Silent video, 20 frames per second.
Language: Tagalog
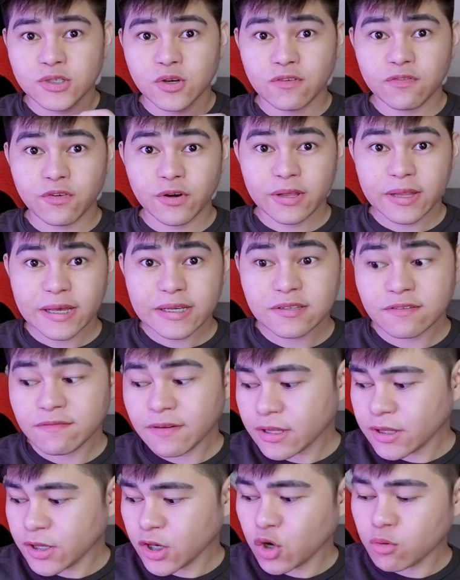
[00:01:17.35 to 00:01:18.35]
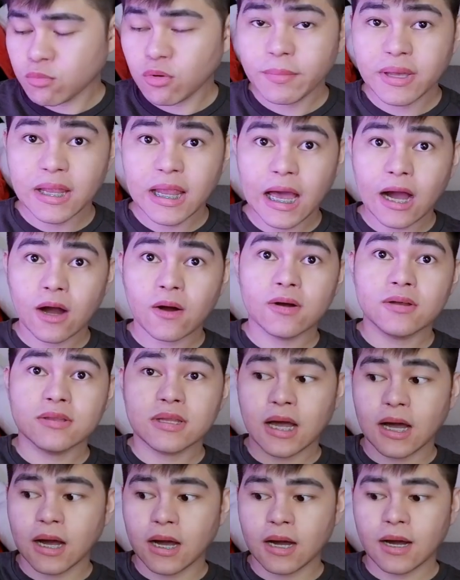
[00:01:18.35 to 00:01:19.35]
So for this video, bumili ako
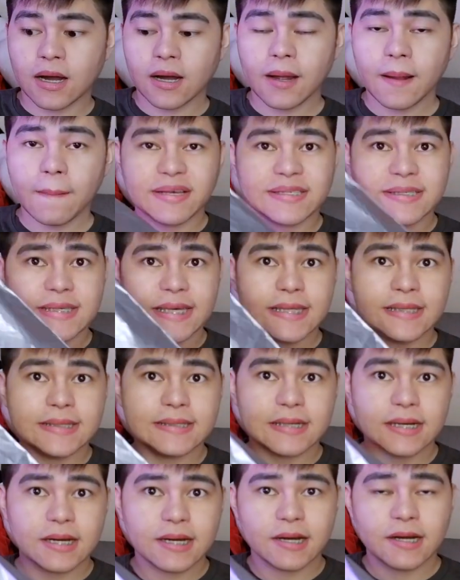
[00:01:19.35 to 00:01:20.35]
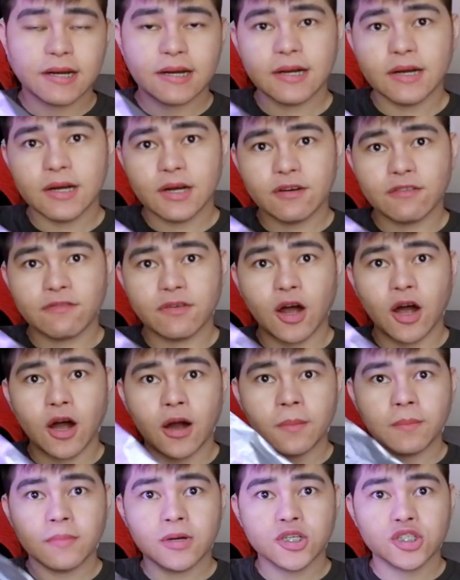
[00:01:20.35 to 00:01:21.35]
ng seed
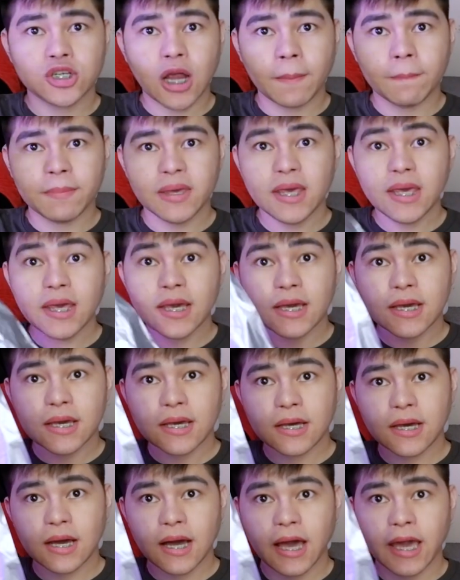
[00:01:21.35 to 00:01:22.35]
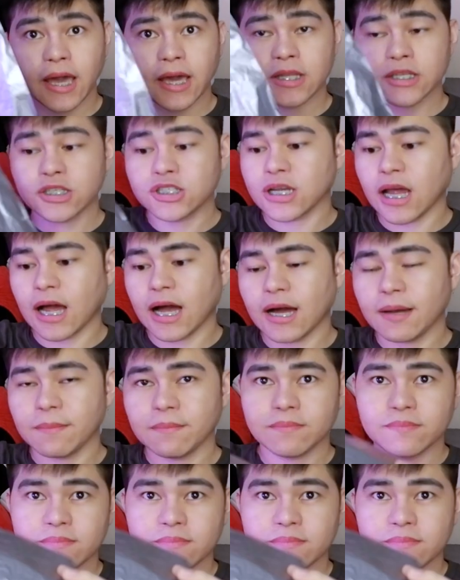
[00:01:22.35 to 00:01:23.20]
from Shopee. Ayan siya.